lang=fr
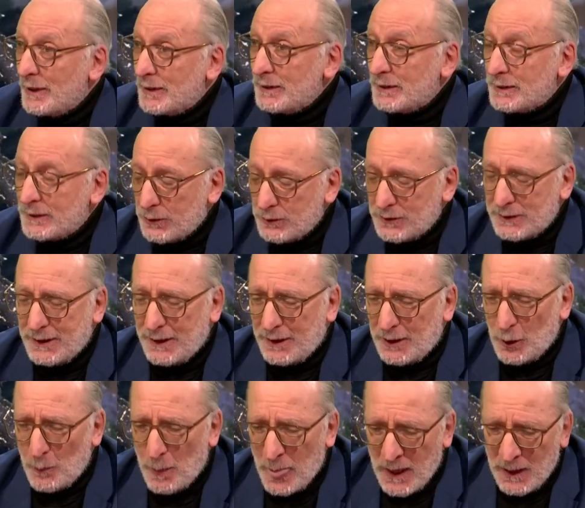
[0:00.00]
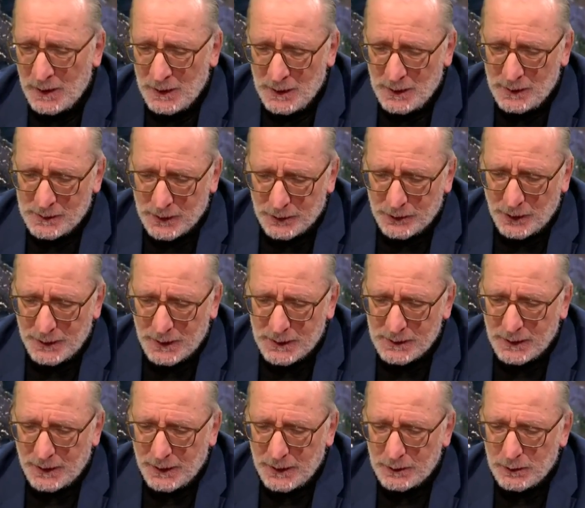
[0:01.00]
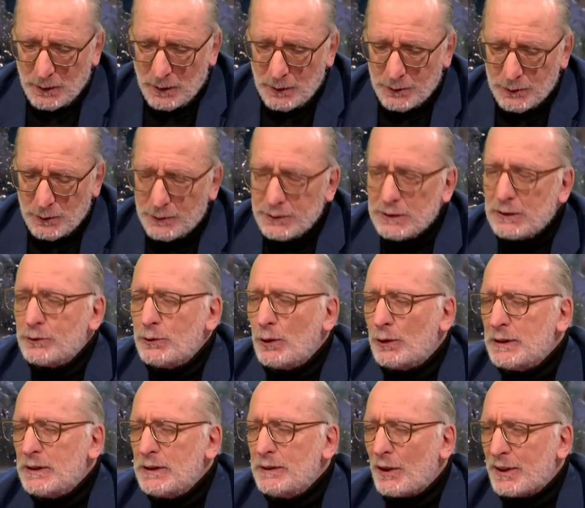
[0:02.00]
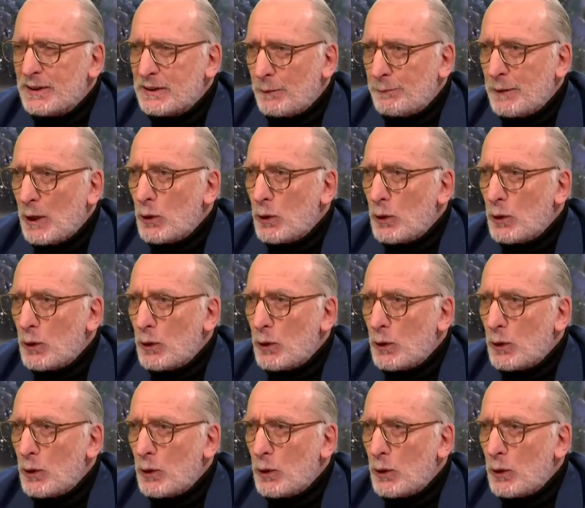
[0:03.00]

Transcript: une réalité de terrain. C'est un extrait d'un livre qui